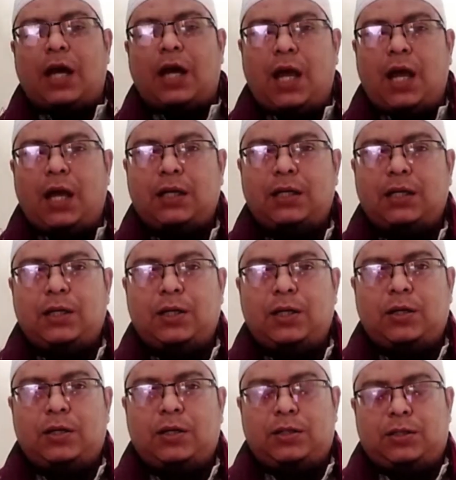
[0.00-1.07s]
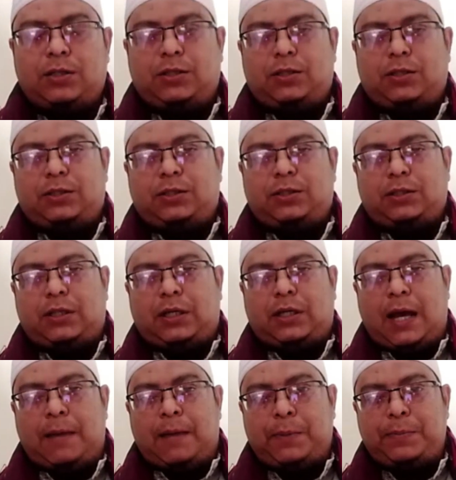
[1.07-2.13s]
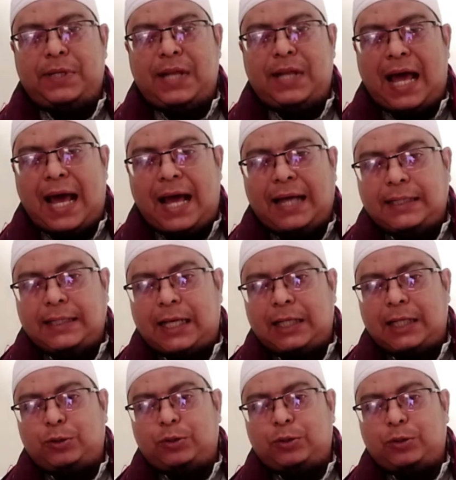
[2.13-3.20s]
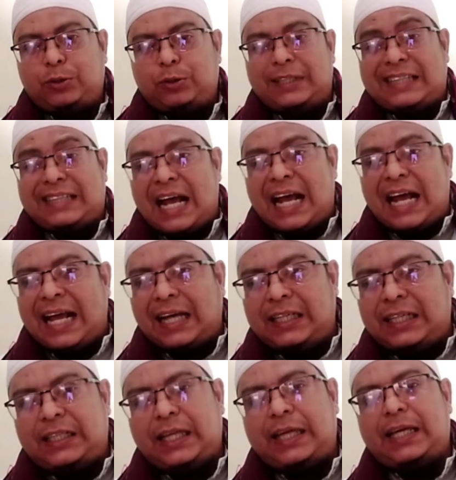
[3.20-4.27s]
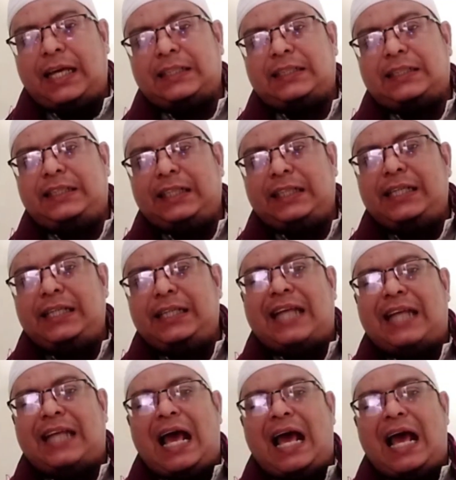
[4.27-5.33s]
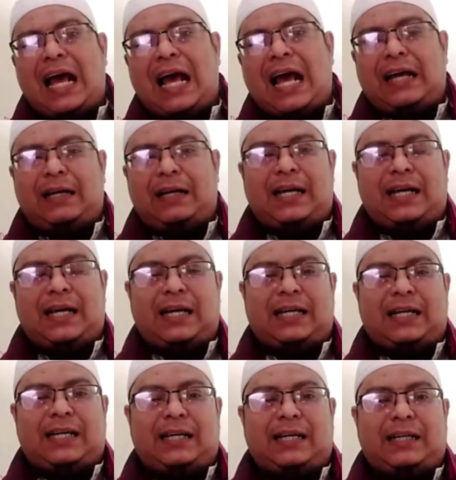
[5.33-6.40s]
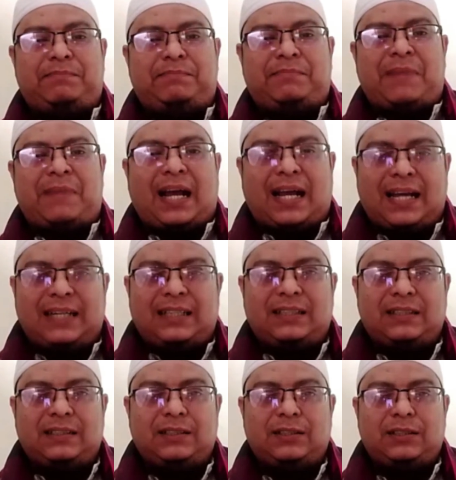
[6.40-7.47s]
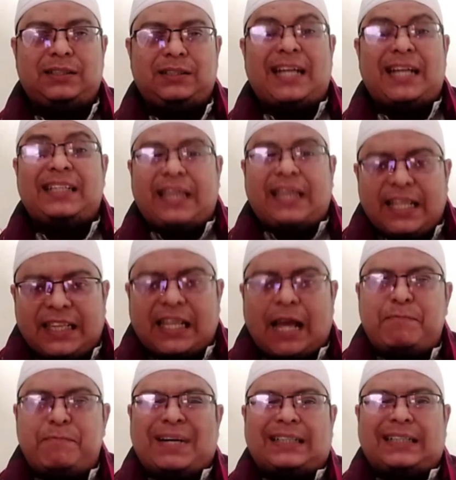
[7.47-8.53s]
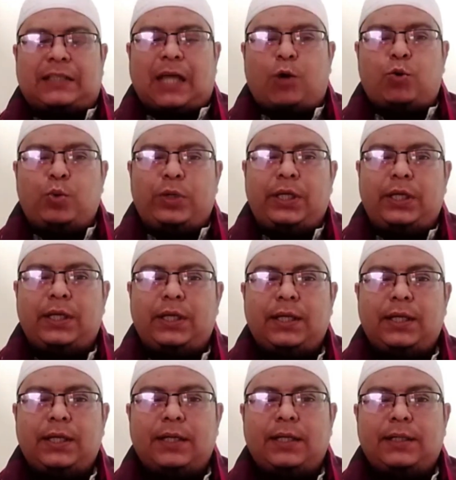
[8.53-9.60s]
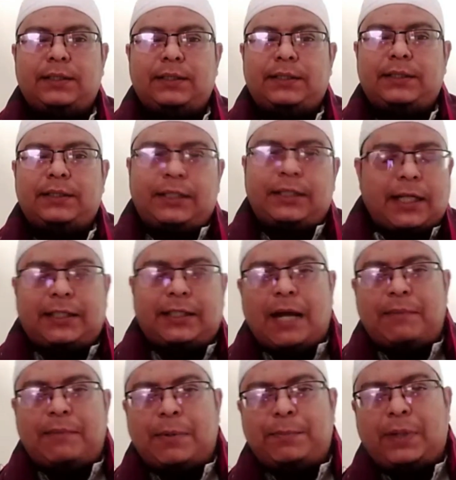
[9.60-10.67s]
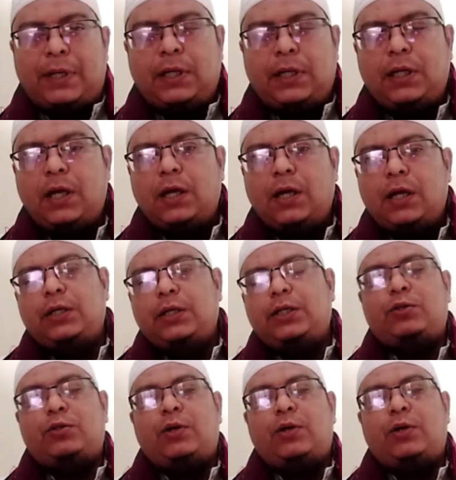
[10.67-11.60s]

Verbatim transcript: apabila ada satu tetangga kita yang tidak makan dan kita mengetahui kita tidak memberi itu adalah dosa yang besar.